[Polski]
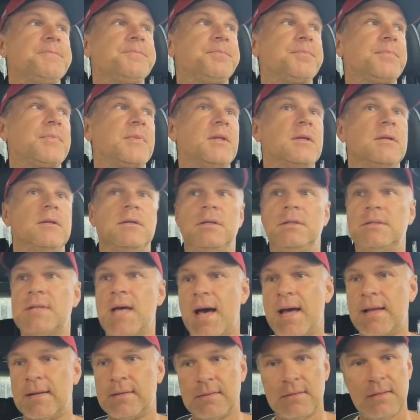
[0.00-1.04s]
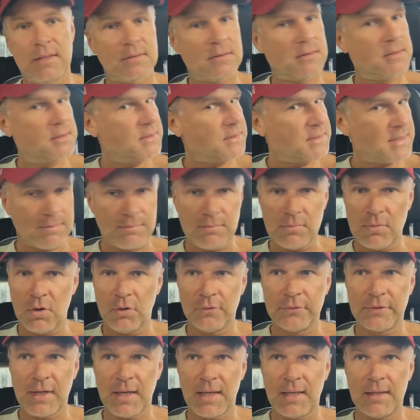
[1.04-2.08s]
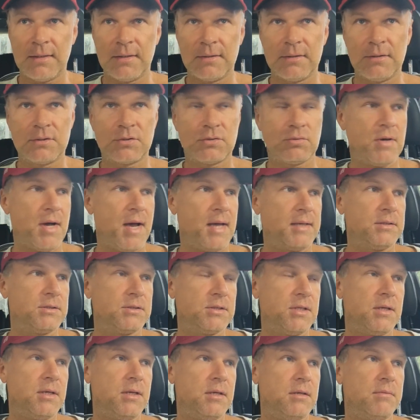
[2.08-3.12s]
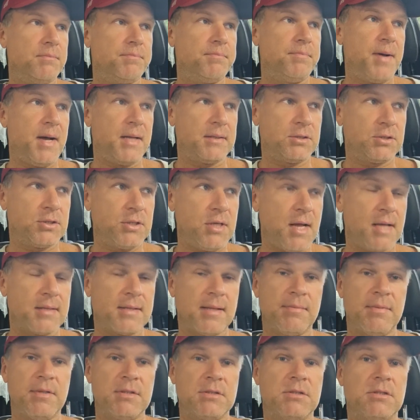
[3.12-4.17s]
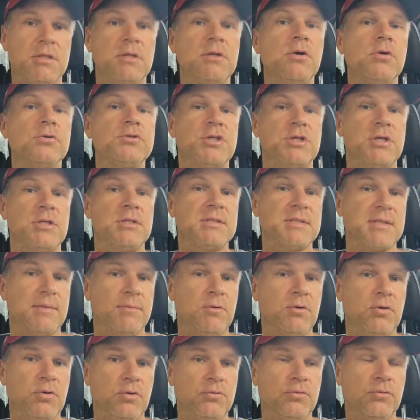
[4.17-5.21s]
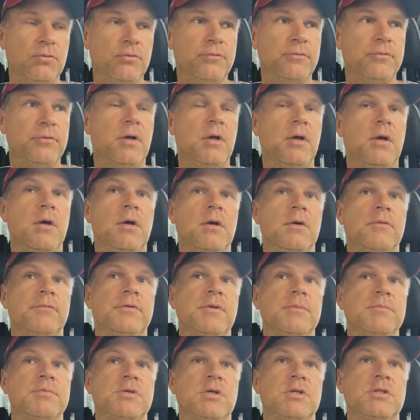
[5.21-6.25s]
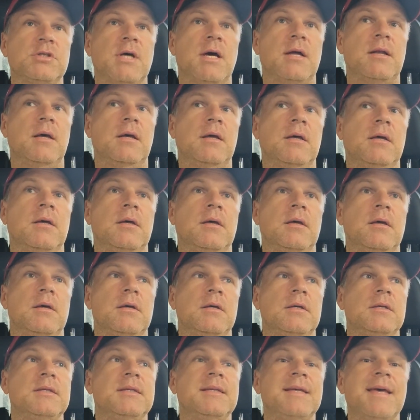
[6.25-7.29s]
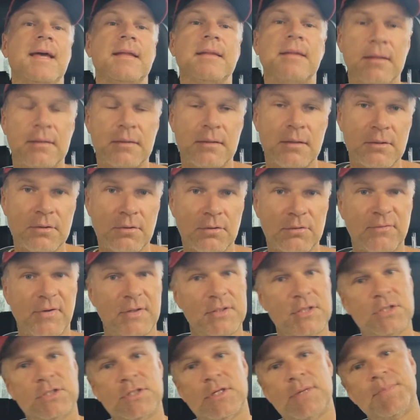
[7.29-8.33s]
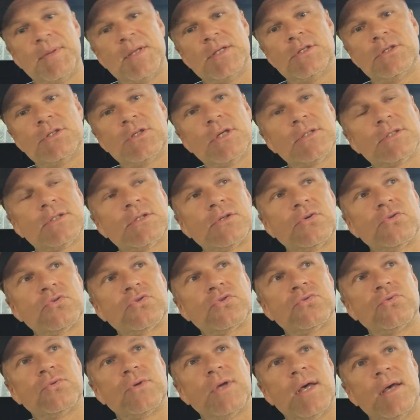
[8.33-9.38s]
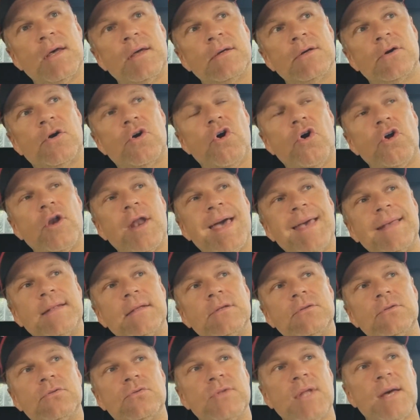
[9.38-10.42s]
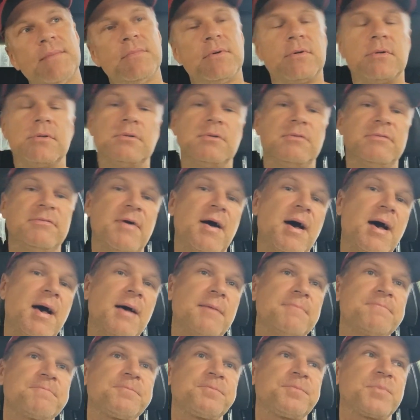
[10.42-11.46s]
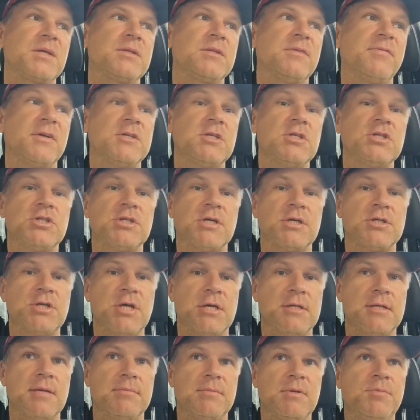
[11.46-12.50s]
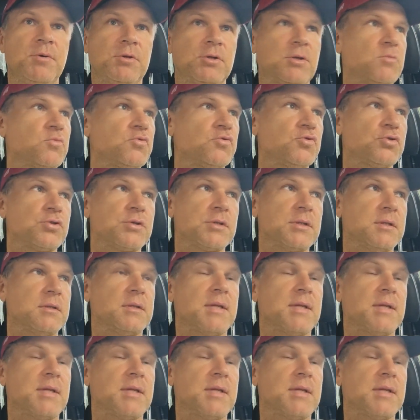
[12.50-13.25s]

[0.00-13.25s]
mm, idealnie ten sam model i słuchajcie, patrzę, a tam jest tylko 10 samochodów w tym przedziale, jeden tylko 25 tysięcy kosztuje, kolejny number 2 27 i potem już